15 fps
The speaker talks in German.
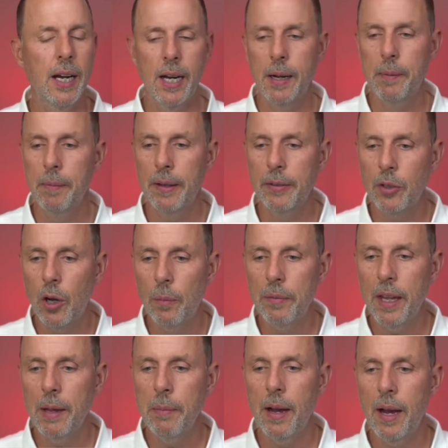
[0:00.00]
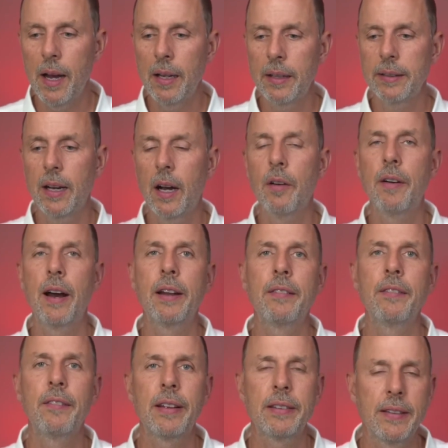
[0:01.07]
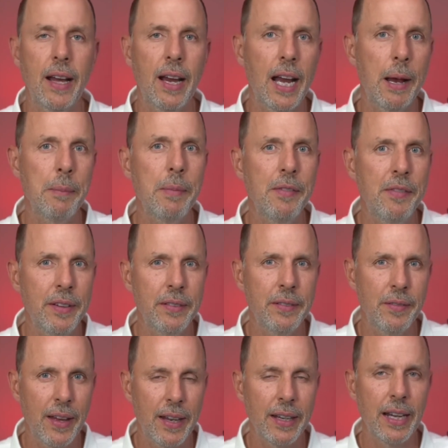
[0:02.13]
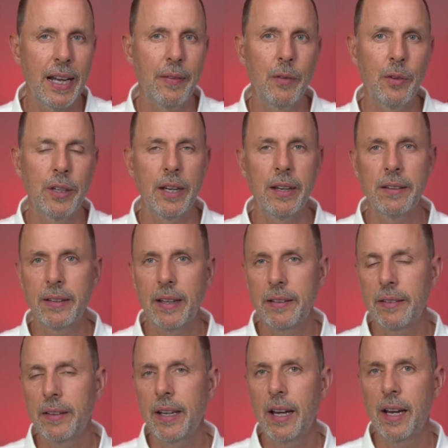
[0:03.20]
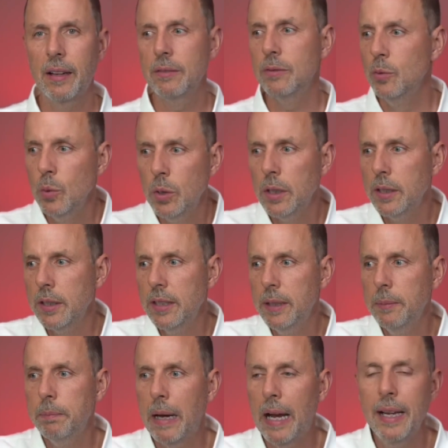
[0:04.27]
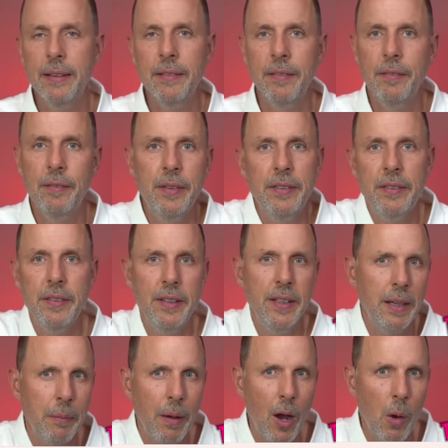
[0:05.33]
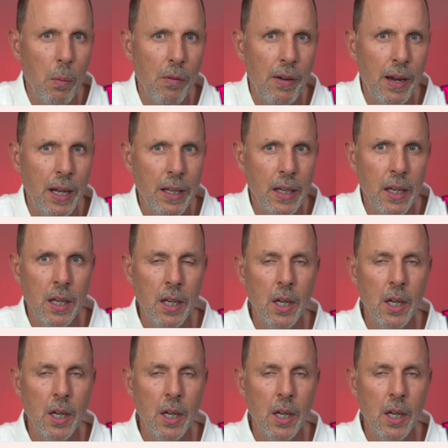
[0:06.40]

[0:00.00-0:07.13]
ähm, es kommt immer darauf an, was nachher bewiesen werden kann. Und da das Ganze ja nur die beiden wissen, die im Raume waren,